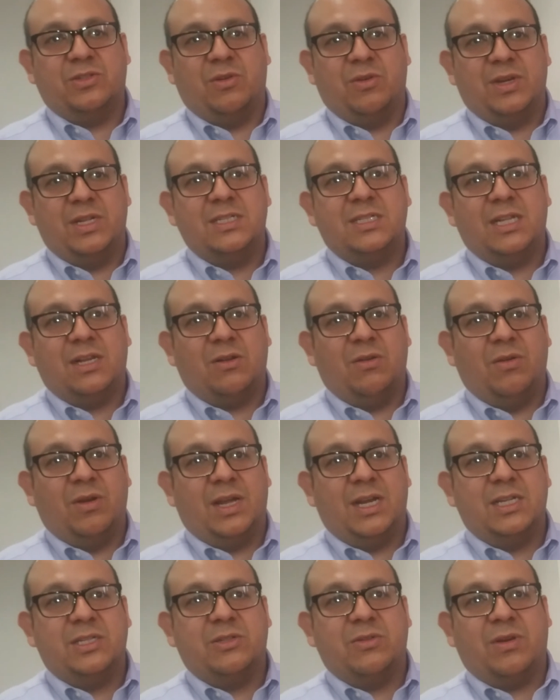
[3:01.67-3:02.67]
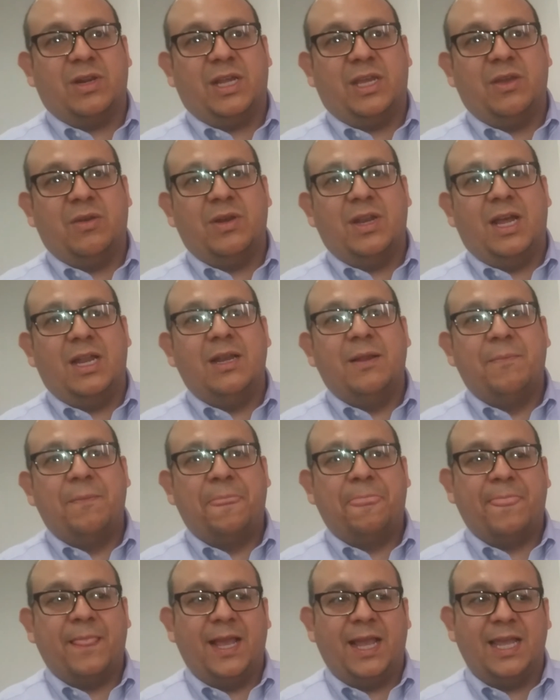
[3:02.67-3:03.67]
con este Congreso Regional,
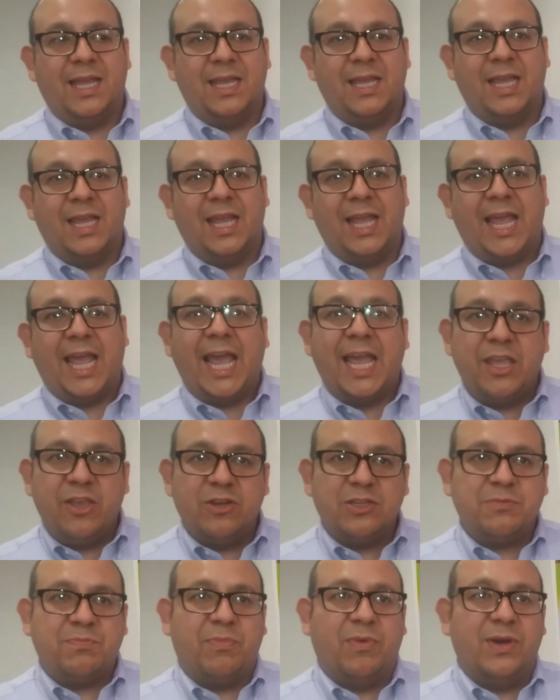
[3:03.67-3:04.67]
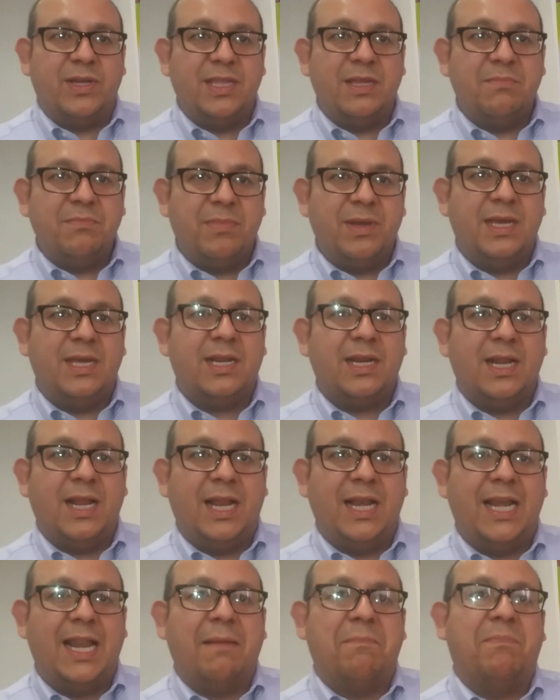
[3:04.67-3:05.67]
eh, ellos pueden ver
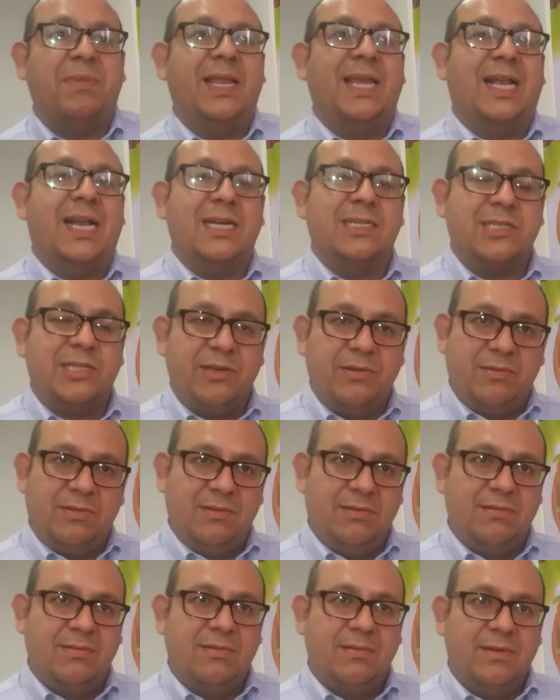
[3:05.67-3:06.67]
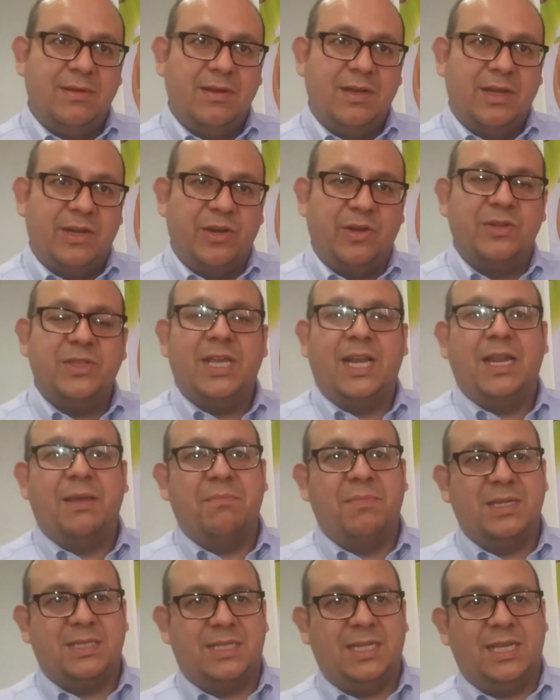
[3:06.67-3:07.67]
la aplicación ¿no? de la
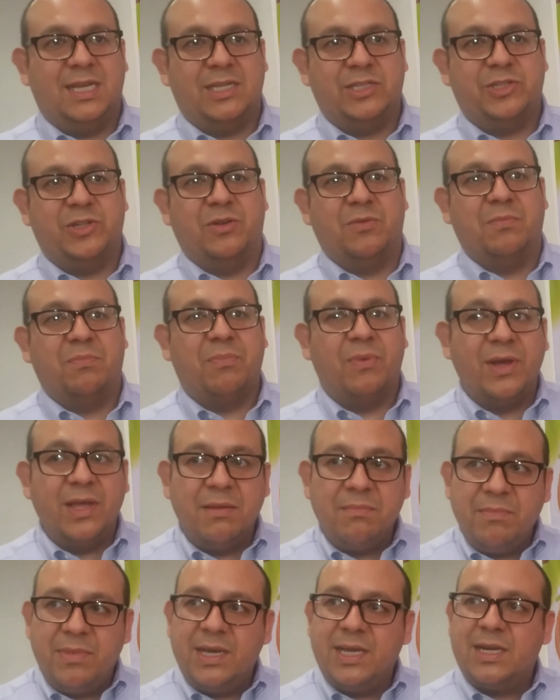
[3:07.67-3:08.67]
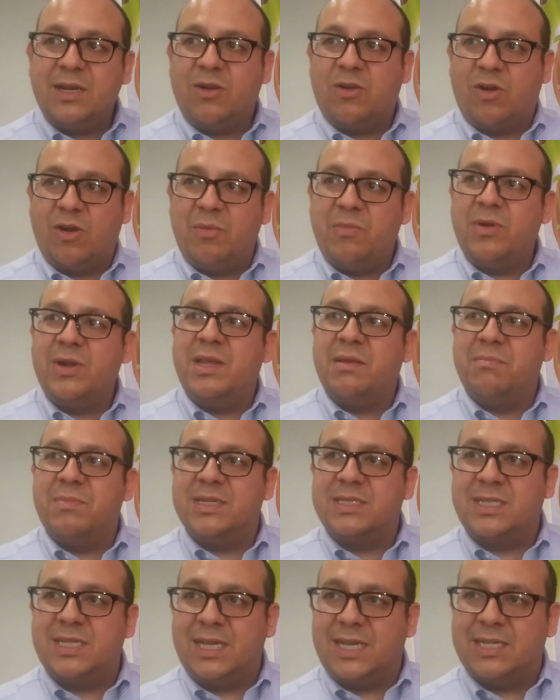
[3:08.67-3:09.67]
investigación, pueden ver cómo la
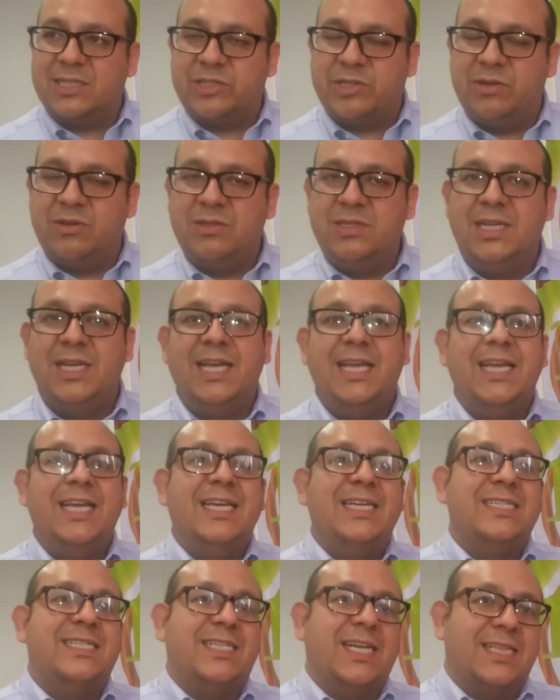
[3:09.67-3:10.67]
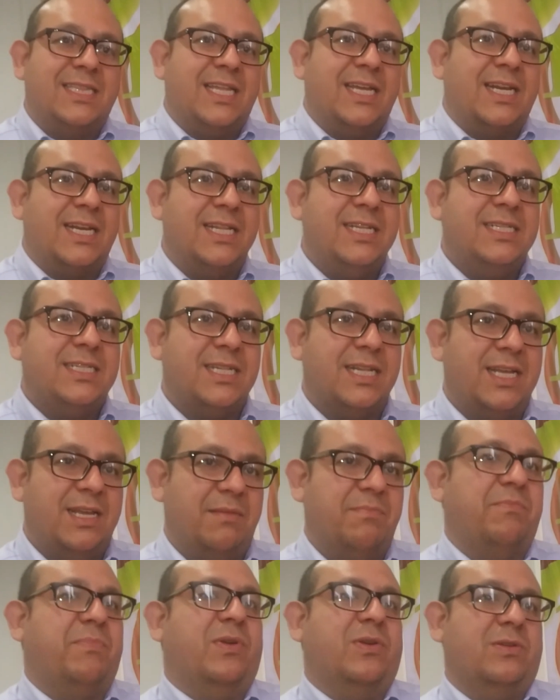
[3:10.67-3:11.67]
investigación se aterriza
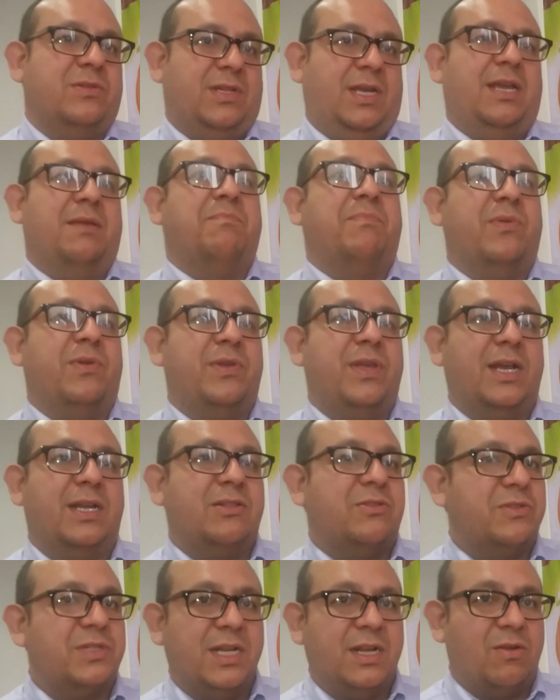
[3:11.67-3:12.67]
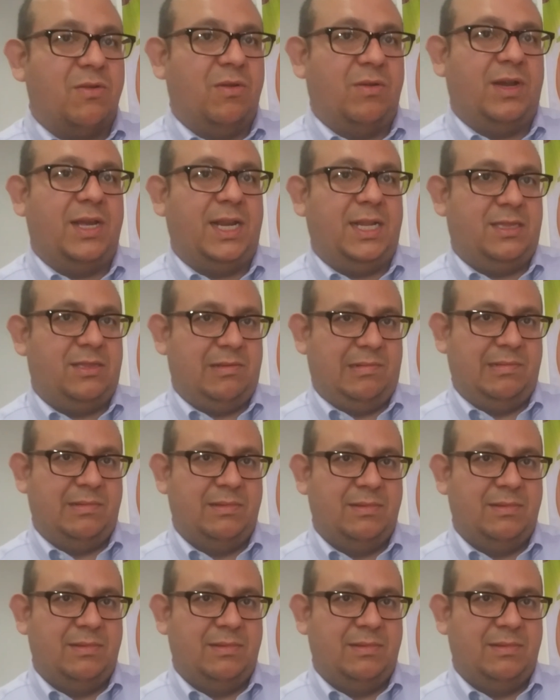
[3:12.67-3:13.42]
en, proyectos en concreto.